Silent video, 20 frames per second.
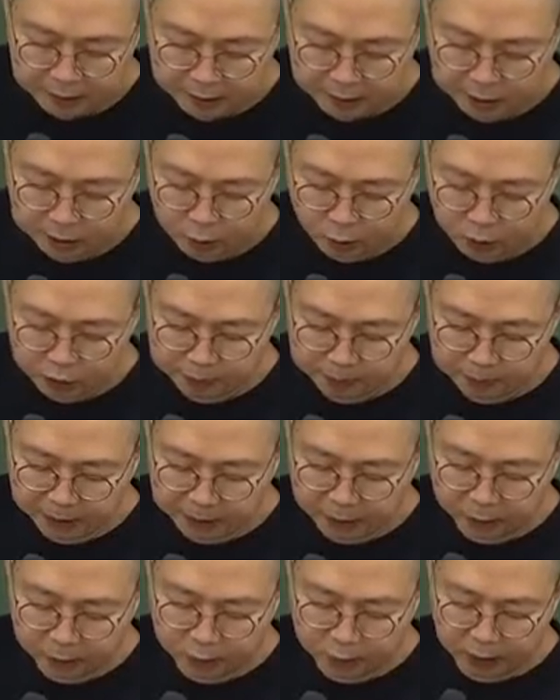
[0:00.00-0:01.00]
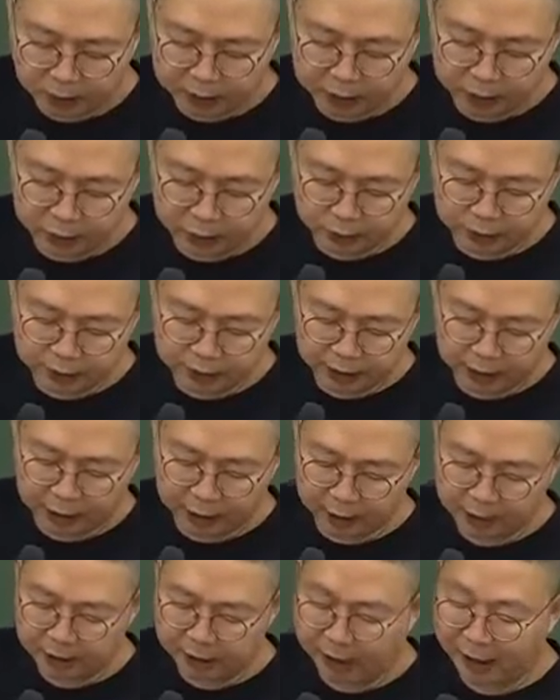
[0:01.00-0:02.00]
기소 심판 청구가 이유 있다. 아,
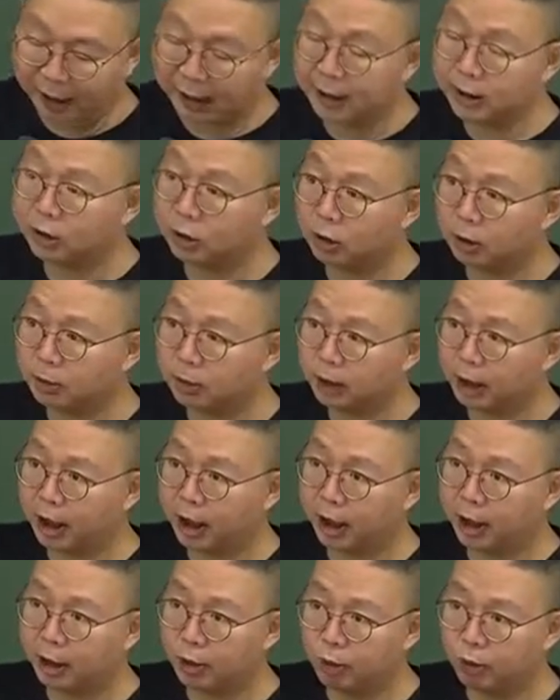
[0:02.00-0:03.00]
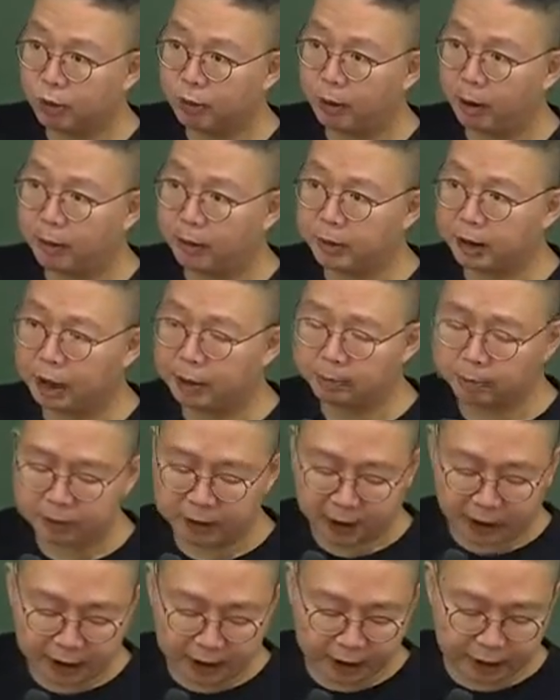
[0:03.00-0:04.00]
그러니까 당해 처분에 위법이나
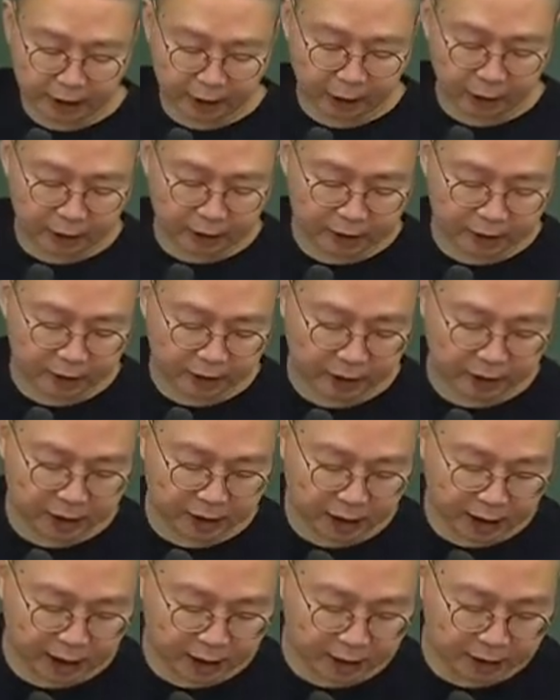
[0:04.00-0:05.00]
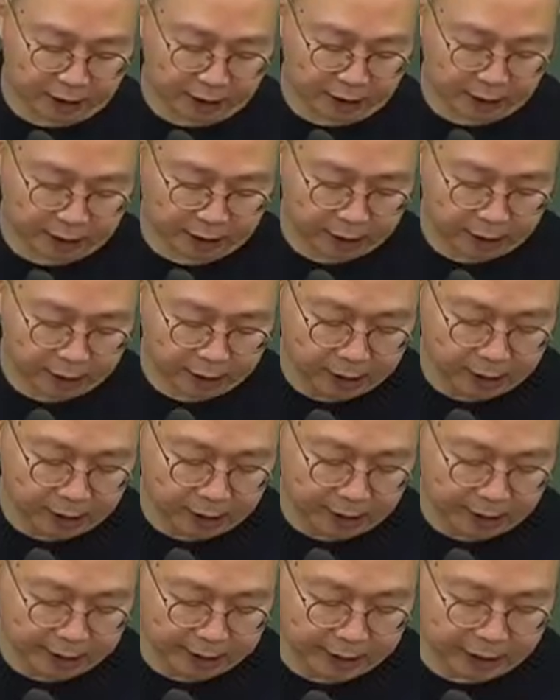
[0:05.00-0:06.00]
부당이 있다고 인정될 때는
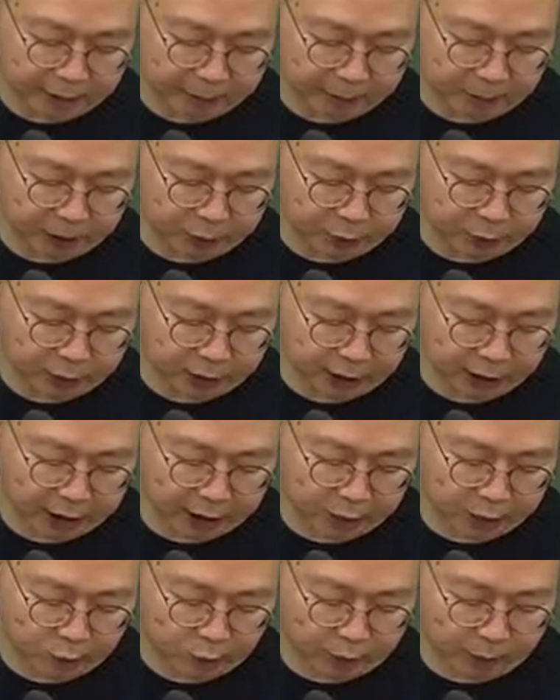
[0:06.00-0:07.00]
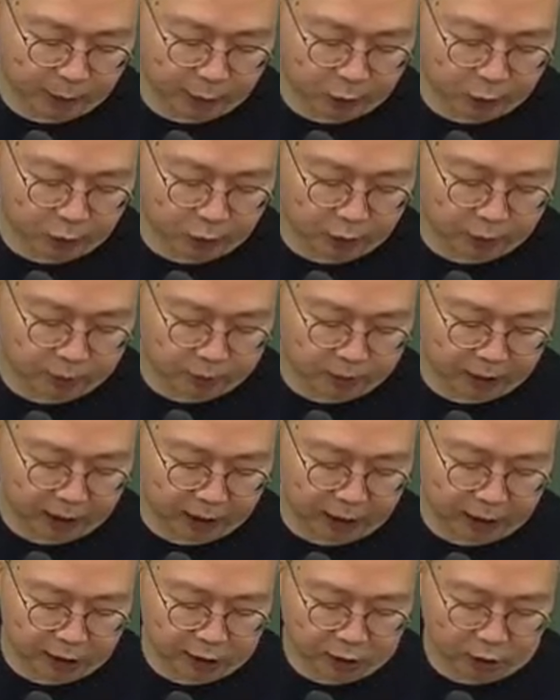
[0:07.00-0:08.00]
행정심판위원회는 위법 또는
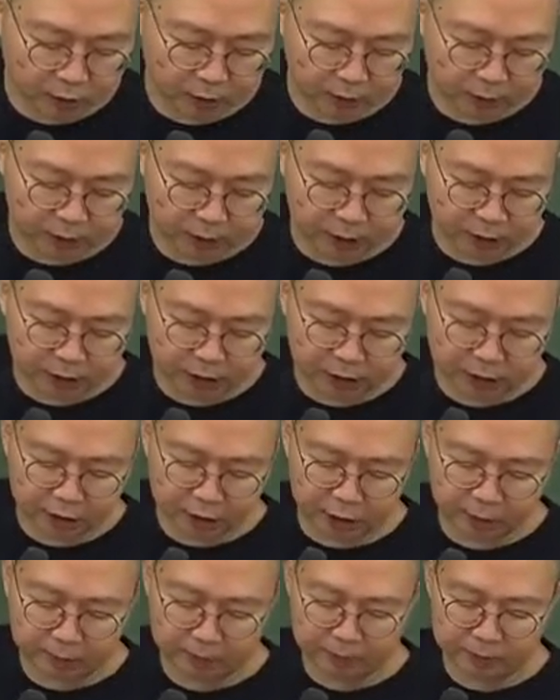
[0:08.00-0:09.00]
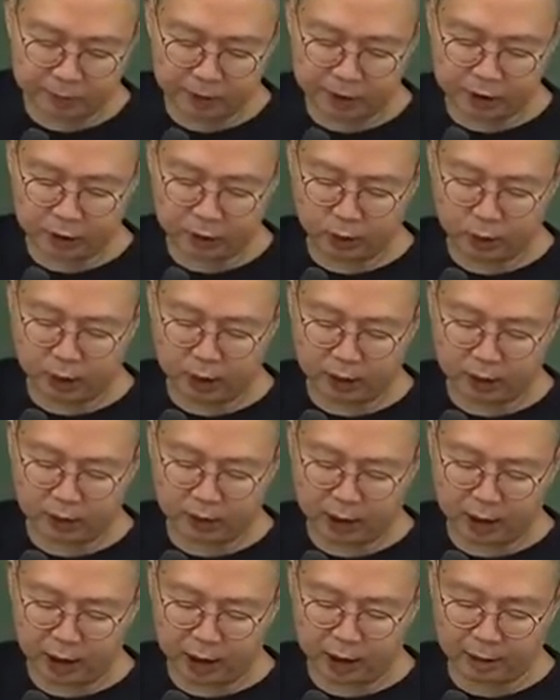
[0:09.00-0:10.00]
부당한 처분을 직접
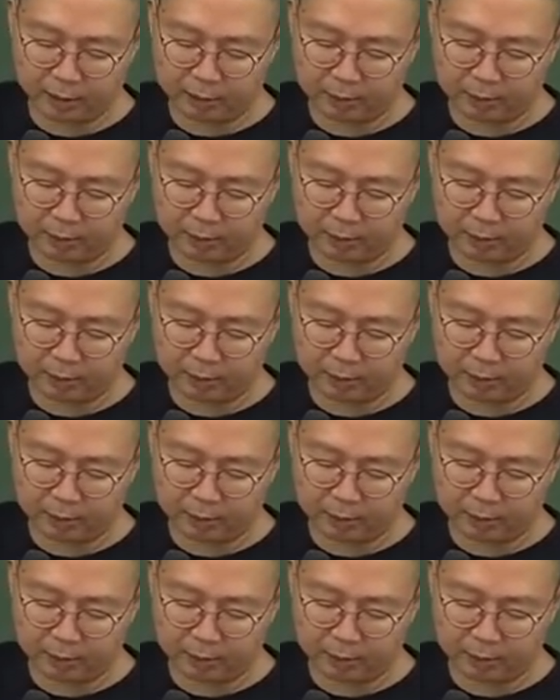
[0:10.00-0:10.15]
취소하거나